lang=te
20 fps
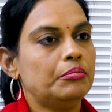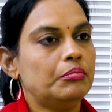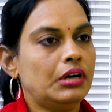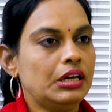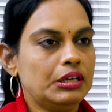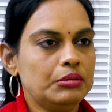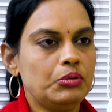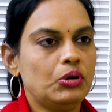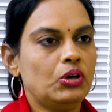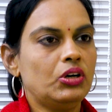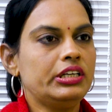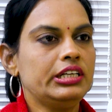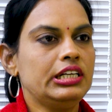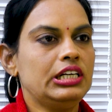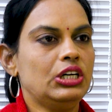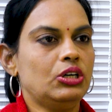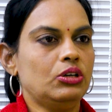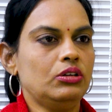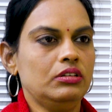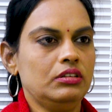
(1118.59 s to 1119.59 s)
మన
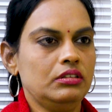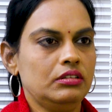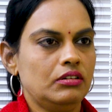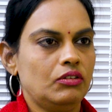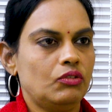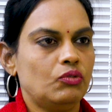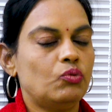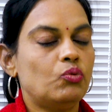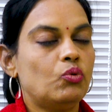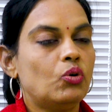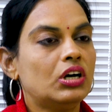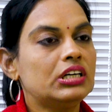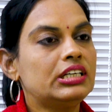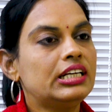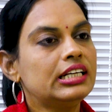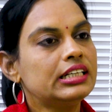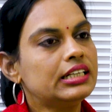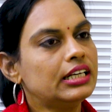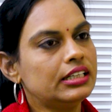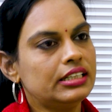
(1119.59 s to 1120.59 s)
బాడీలో
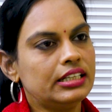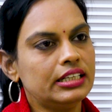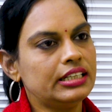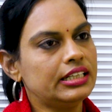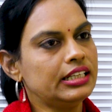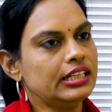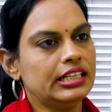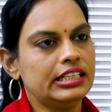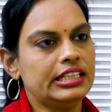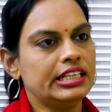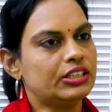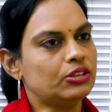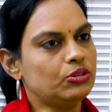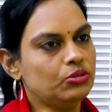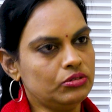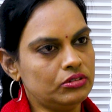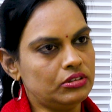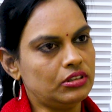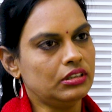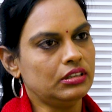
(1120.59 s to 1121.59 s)
వాటర్ కంటెంట్ అనేది
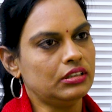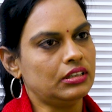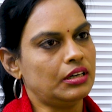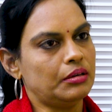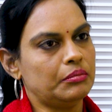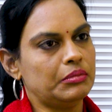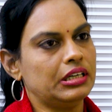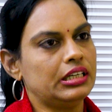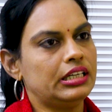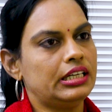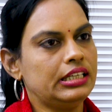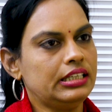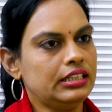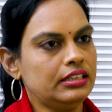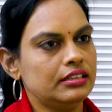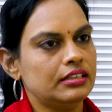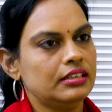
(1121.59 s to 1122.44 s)
ఎక్కువ ఉంటుంది కాబట్టి